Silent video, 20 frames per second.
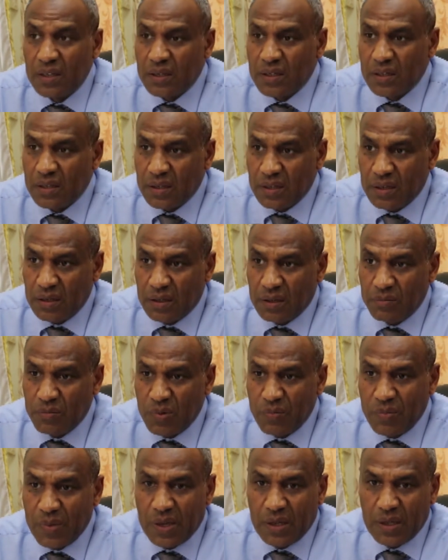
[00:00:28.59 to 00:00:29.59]
آه،
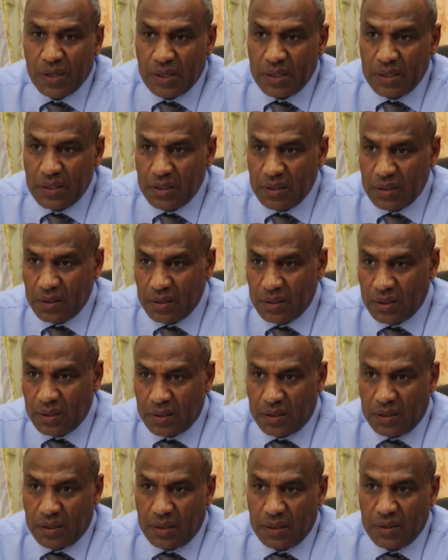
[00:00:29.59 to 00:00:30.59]
مما يعني
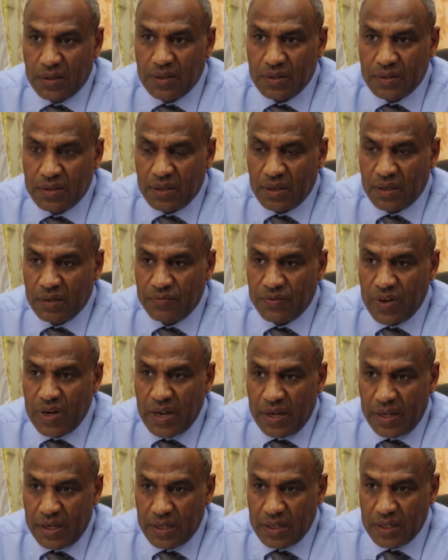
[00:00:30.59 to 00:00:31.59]
آه، عدة
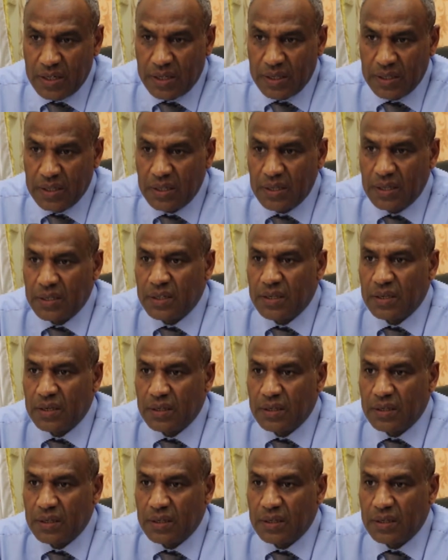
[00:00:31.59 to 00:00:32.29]
فلاحين يعني اللي